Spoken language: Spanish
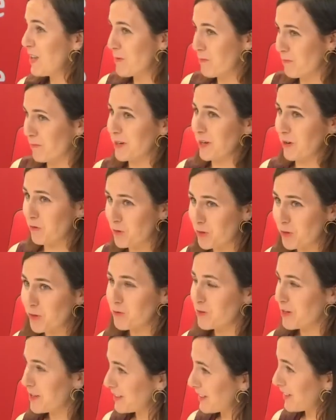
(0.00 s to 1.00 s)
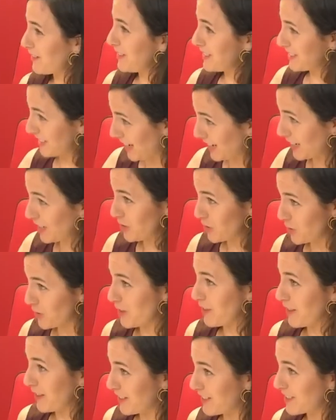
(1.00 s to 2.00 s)
recuerdo una entrevista que yo
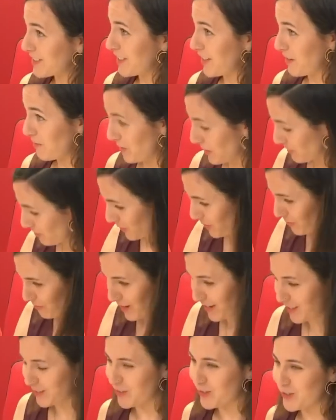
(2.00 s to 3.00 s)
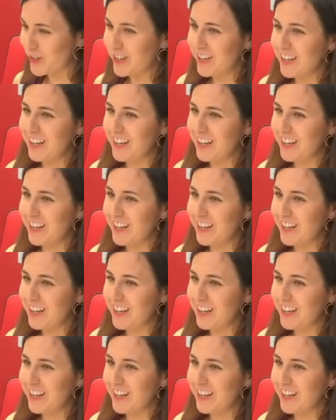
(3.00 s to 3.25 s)
hice en este mismo plato